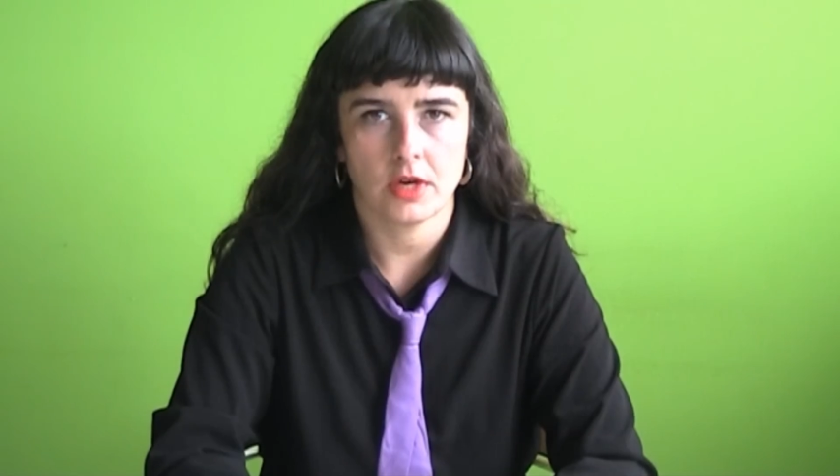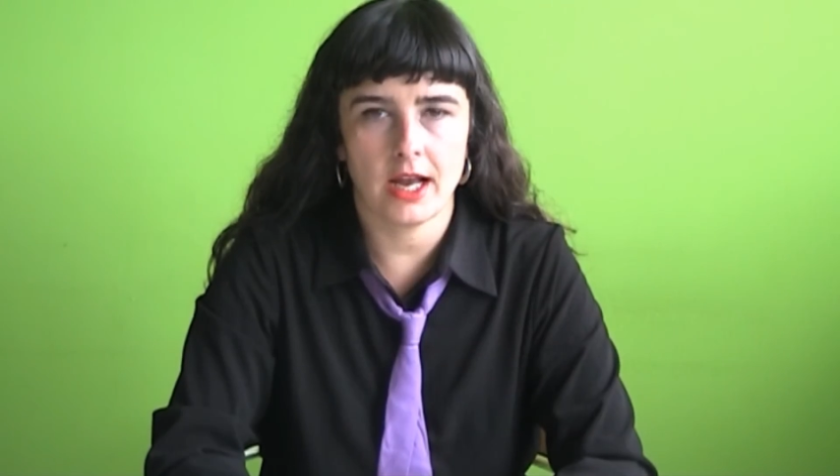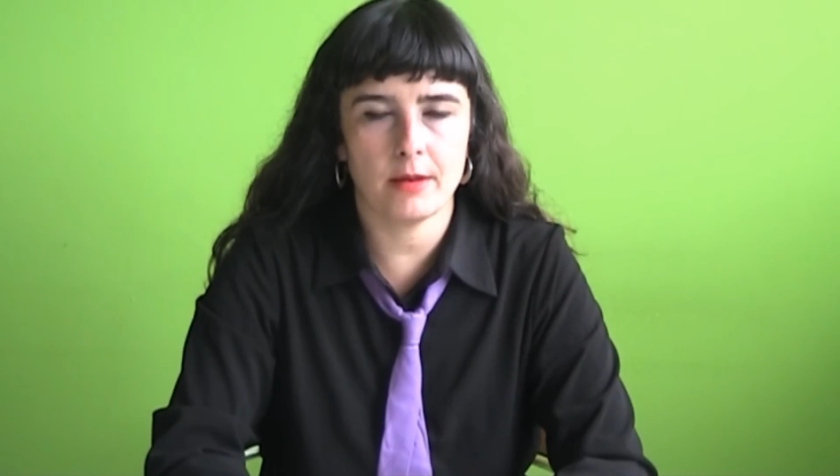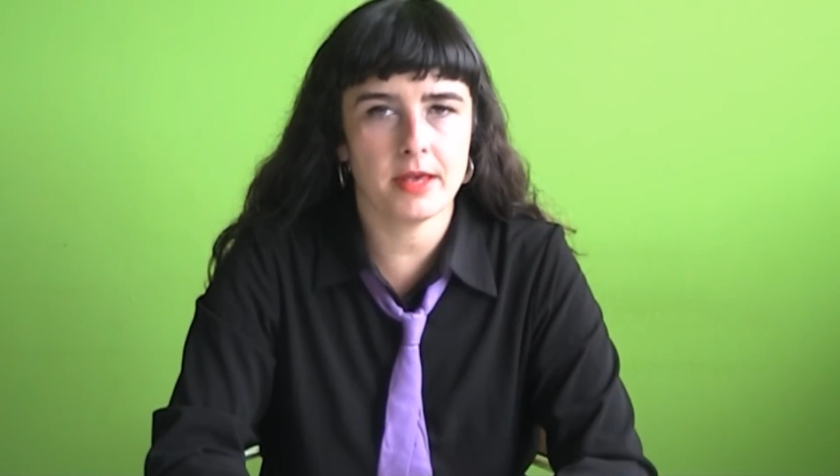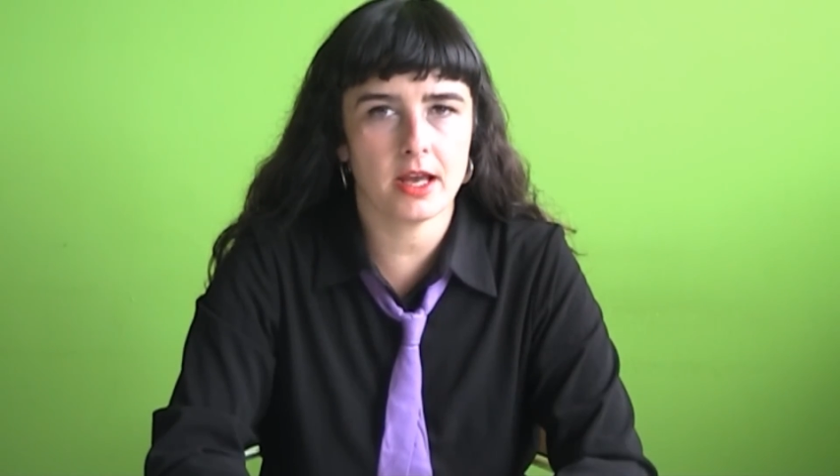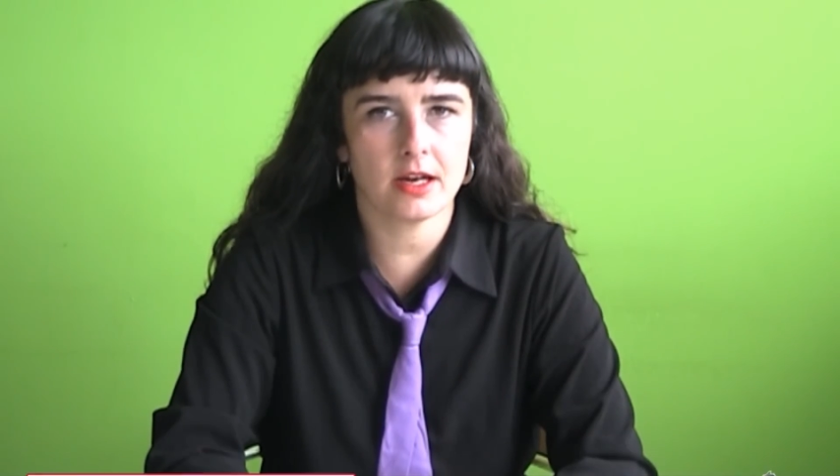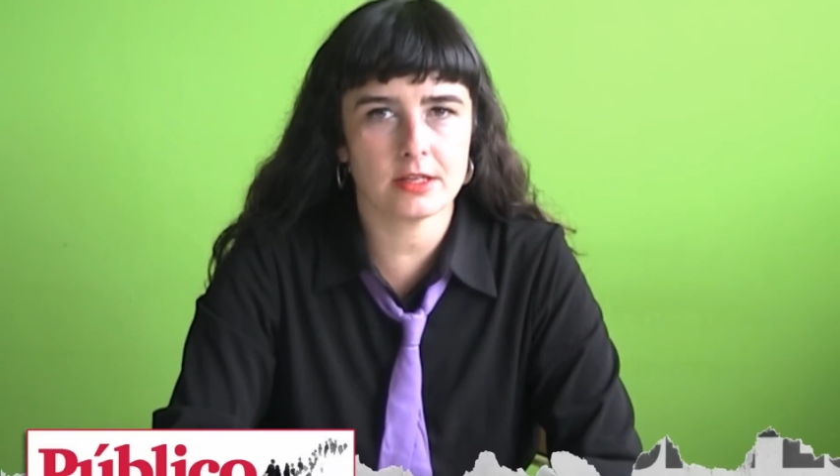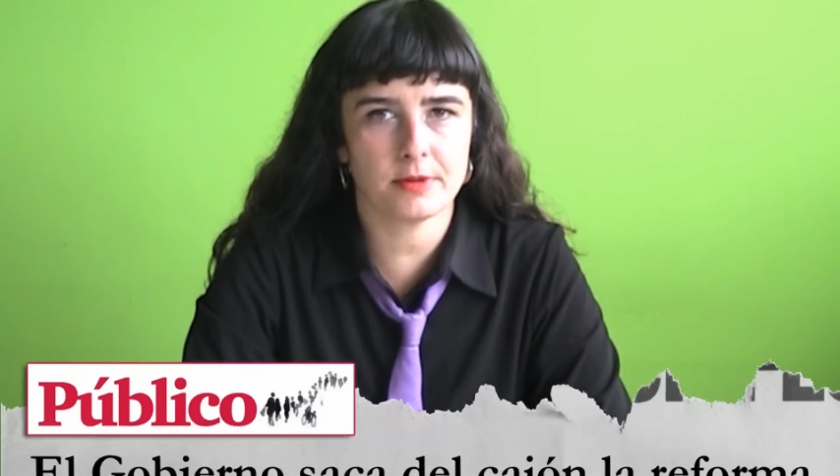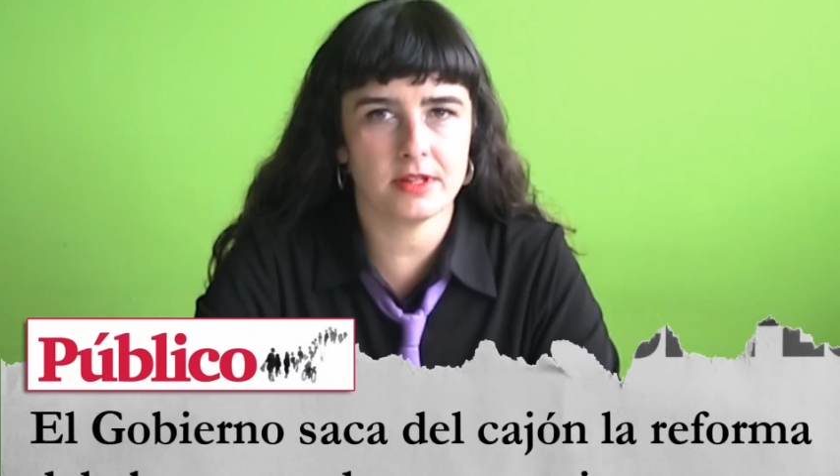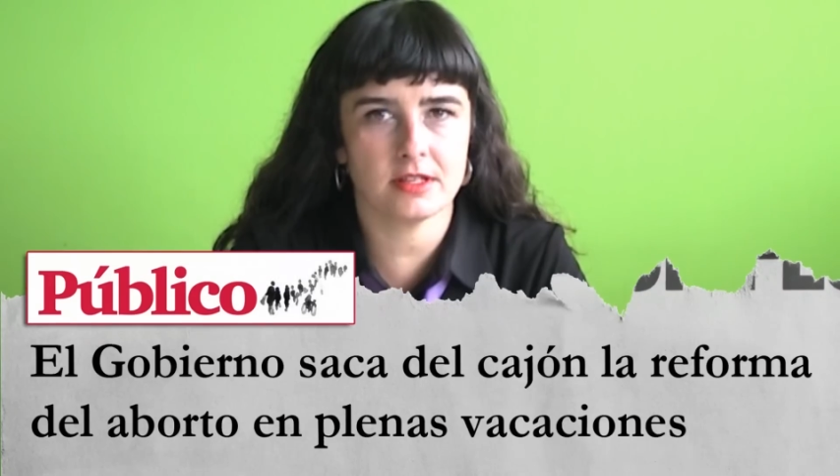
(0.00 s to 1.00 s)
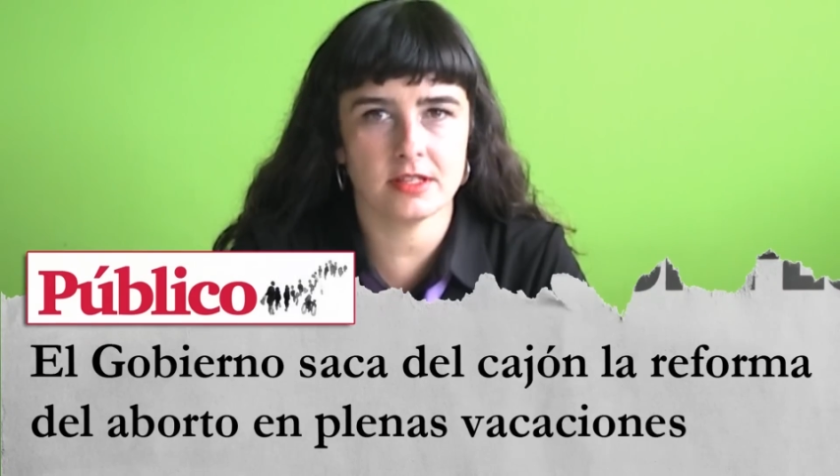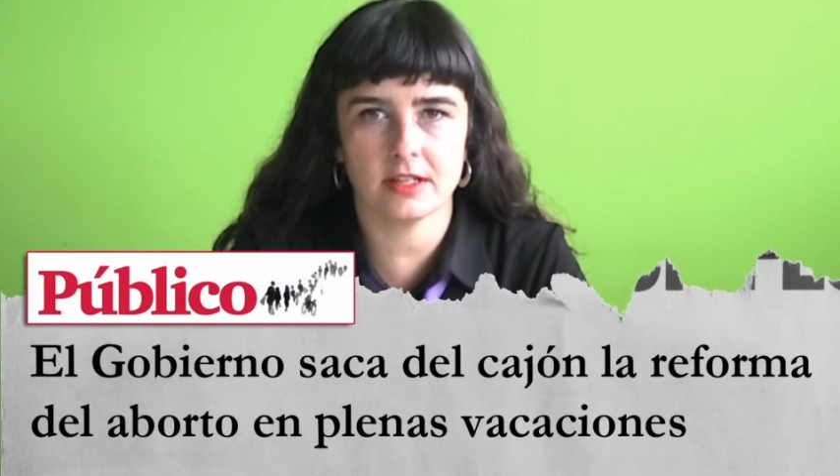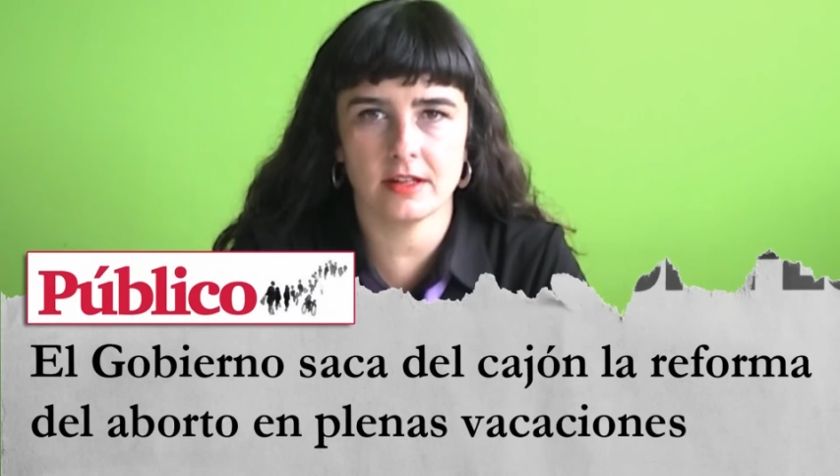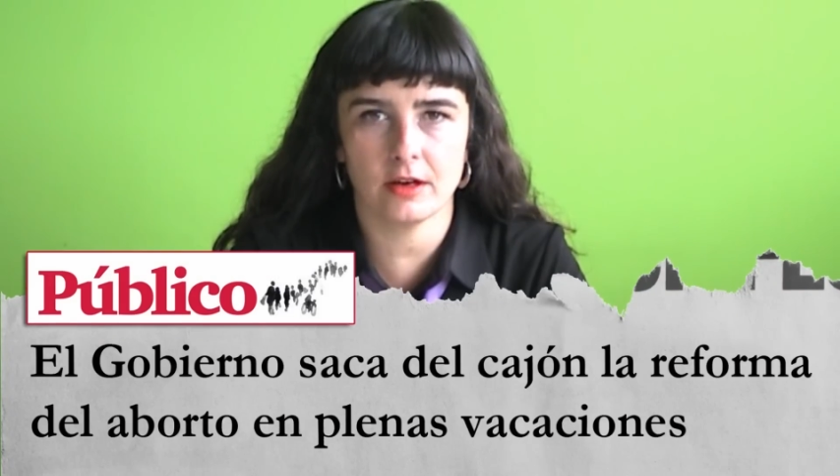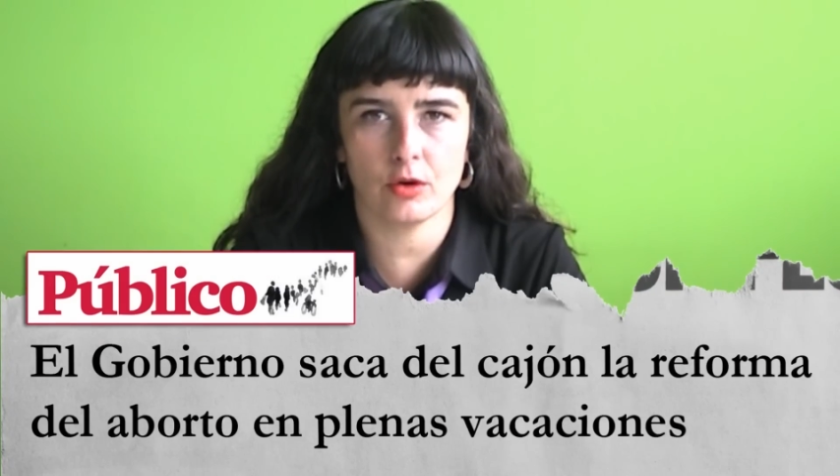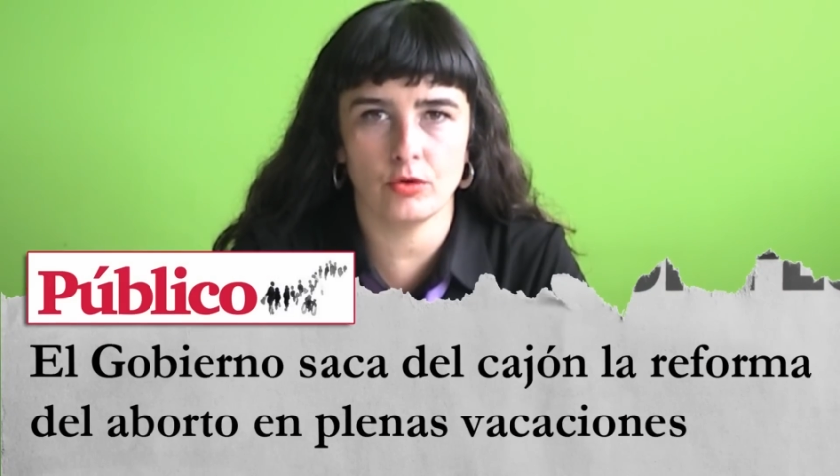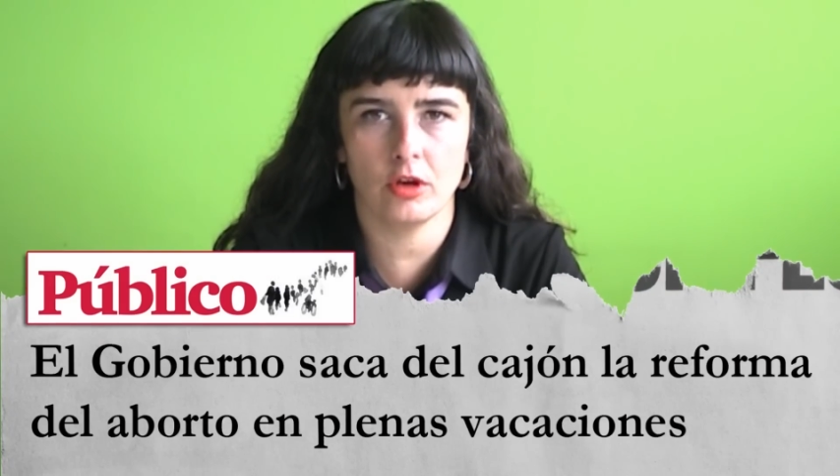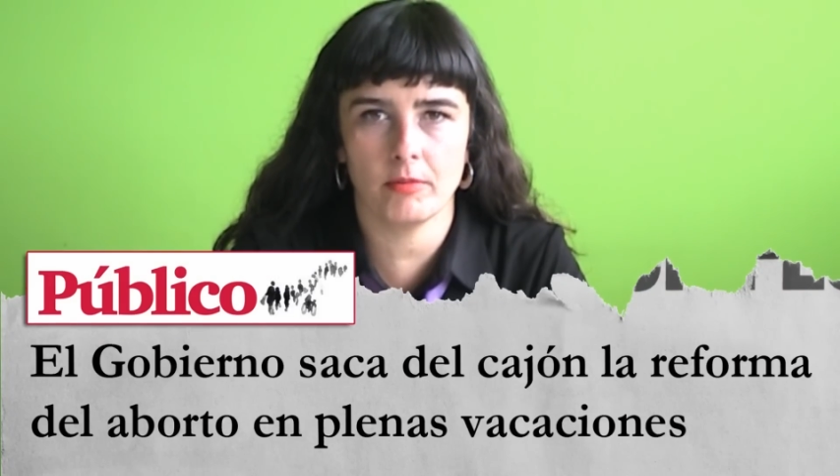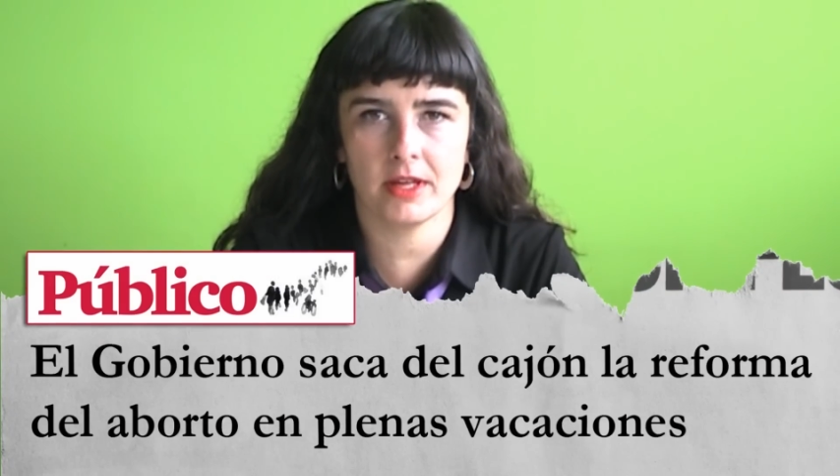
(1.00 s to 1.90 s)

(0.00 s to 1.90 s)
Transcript: El viernes 27 de junio,